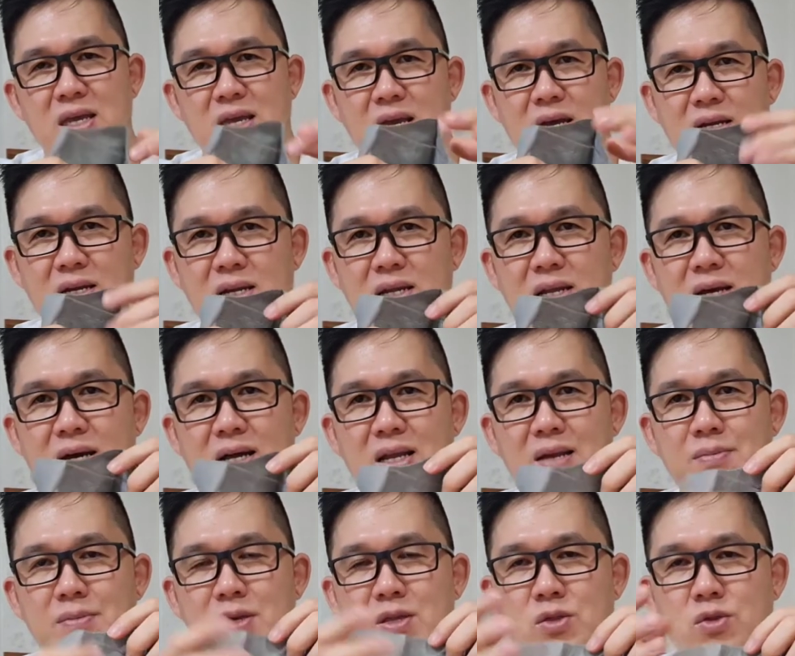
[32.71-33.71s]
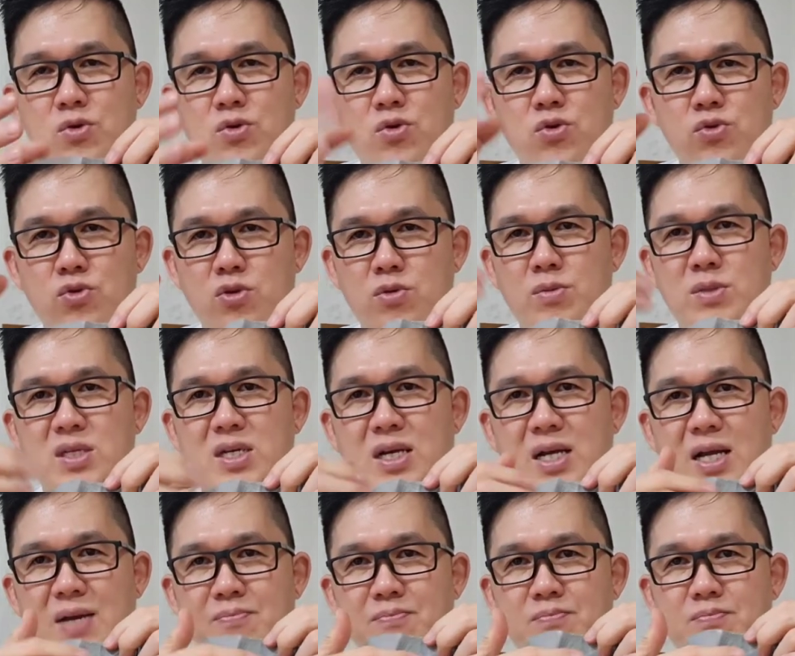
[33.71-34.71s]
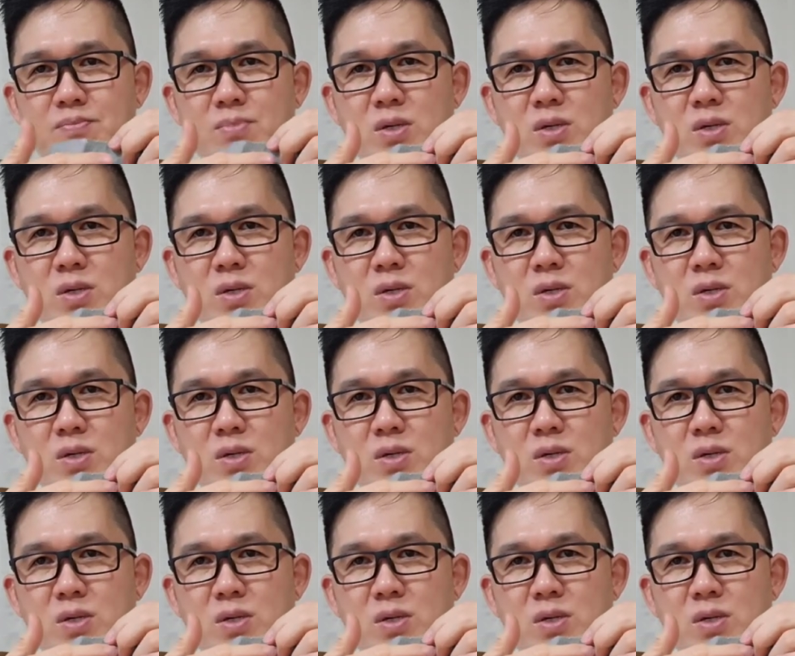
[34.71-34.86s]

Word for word: yang di dalam itu untuk menyerap